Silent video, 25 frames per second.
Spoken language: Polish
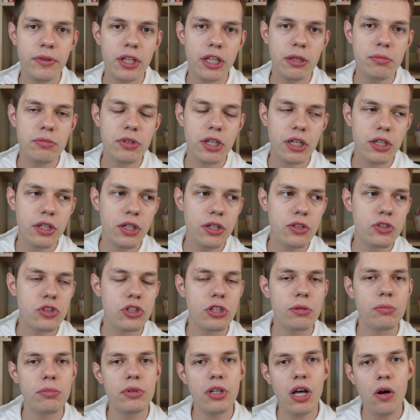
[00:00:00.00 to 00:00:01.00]
takim
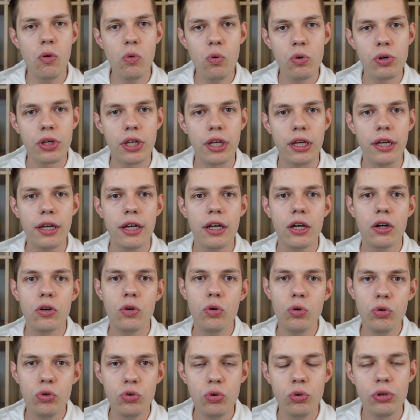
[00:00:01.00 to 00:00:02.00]
technicznym, nauki,
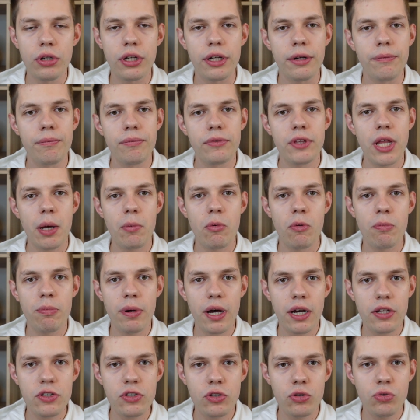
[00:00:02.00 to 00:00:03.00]
kultury, da mu
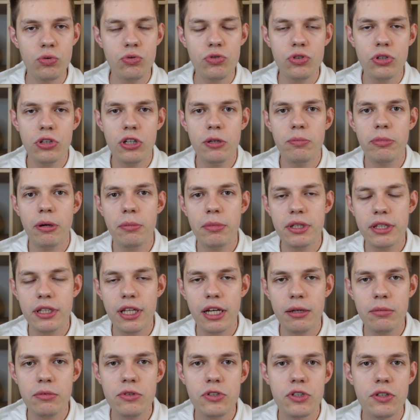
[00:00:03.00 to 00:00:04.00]
bardzo dużo, no i
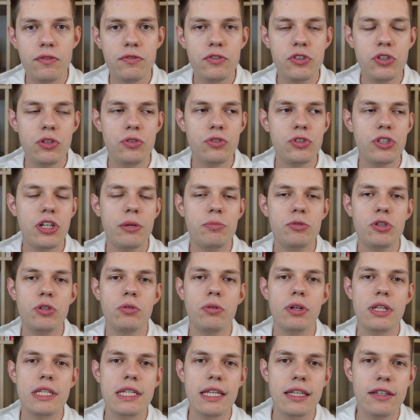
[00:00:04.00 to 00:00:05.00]
pamiętajmy, że wciąż na
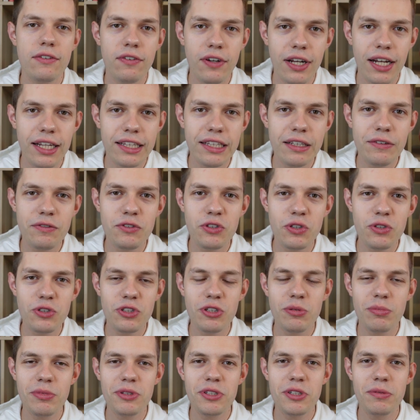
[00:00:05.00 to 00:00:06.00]
przykład za dwa lata wciąż
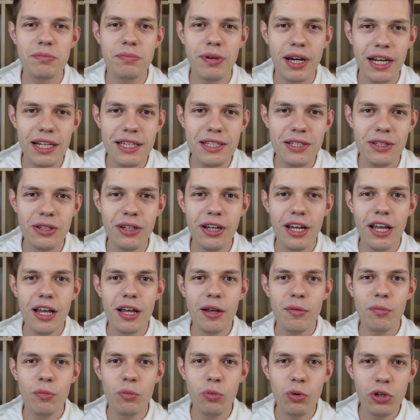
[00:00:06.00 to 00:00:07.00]
to będzie bardzo
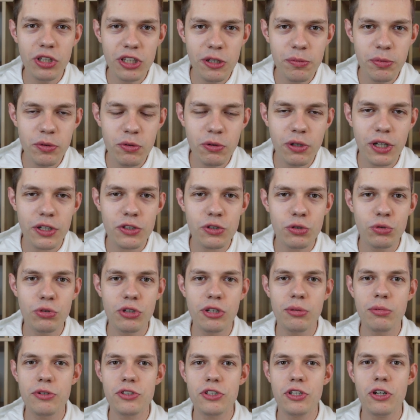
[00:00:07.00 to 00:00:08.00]
młody piłkarz,
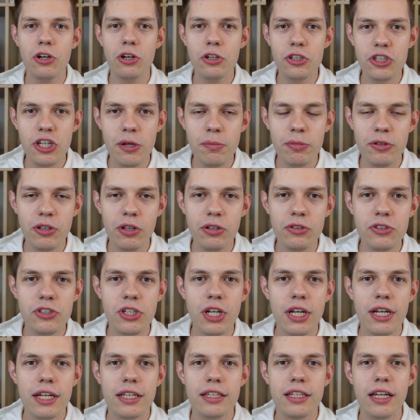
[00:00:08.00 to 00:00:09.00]
który może okrzepnąć,
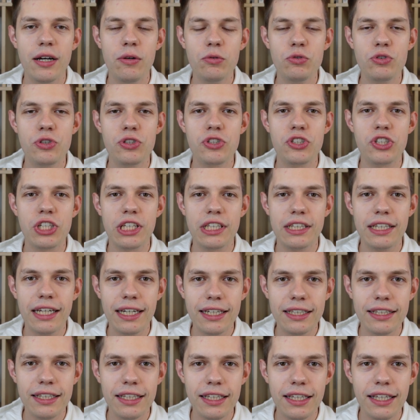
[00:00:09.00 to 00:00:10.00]
nauczyć się
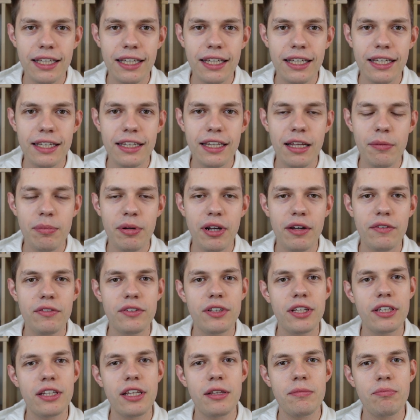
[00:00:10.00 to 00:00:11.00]
taktyki i
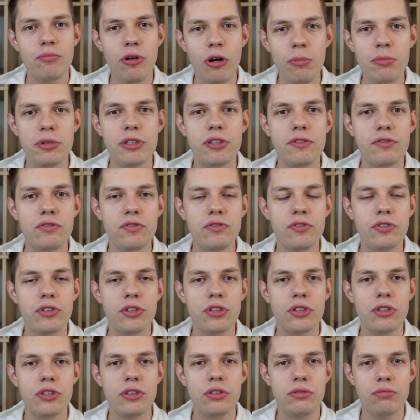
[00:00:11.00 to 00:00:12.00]
naprawdę ten pobyt w
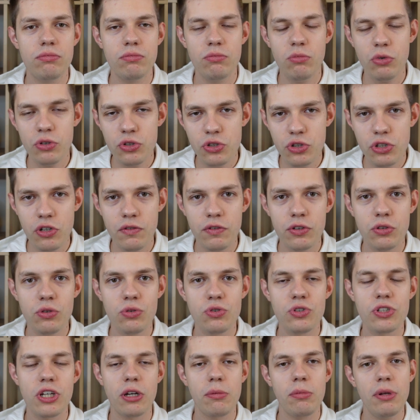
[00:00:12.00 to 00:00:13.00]
młodzieżowych
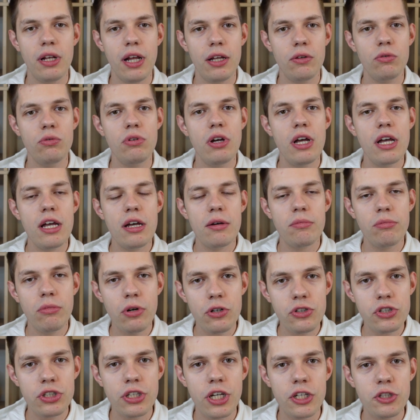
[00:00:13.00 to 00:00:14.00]
drużynach Milanu
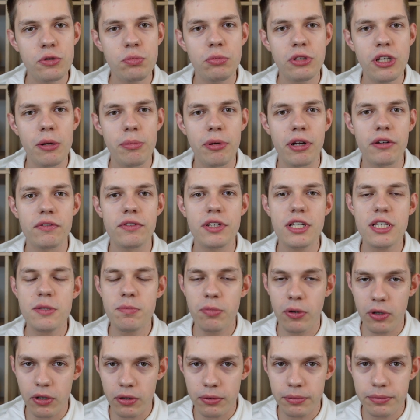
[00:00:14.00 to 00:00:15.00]
może dać mu naprawdę
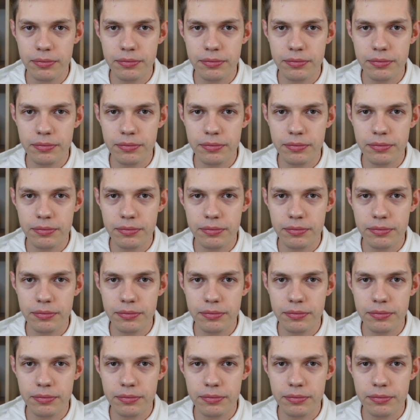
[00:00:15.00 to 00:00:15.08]
sporo.